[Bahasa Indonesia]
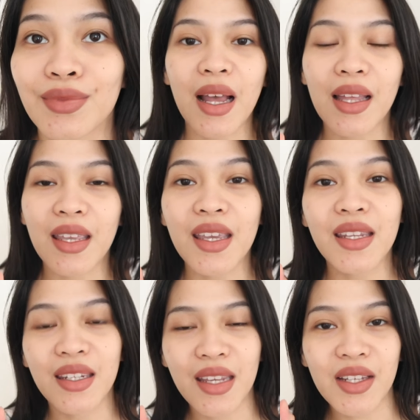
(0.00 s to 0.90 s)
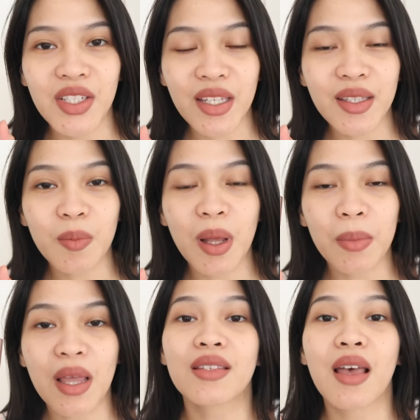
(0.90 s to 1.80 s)
sekali lagi ini dia shade 19
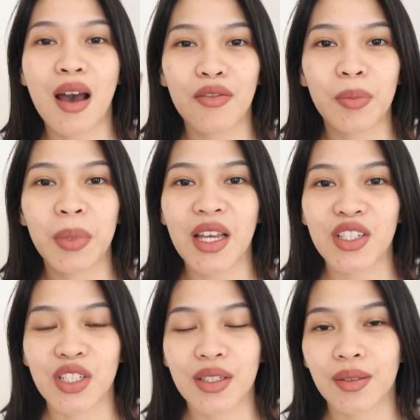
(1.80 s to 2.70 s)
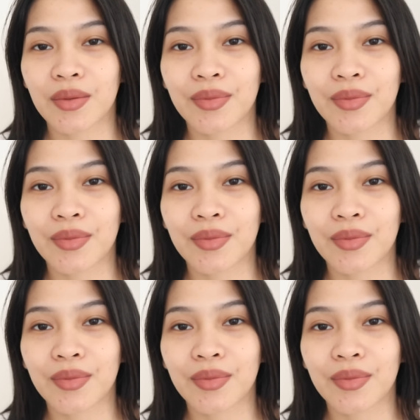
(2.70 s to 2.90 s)
Hava Blush